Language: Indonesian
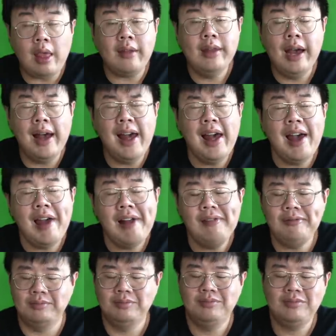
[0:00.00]
Dan
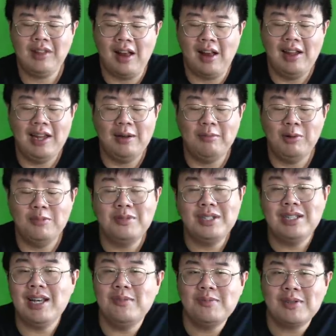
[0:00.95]
yang belum
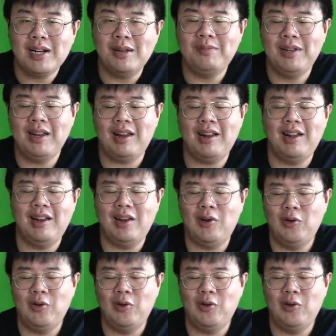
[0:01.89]
subscribe channel anak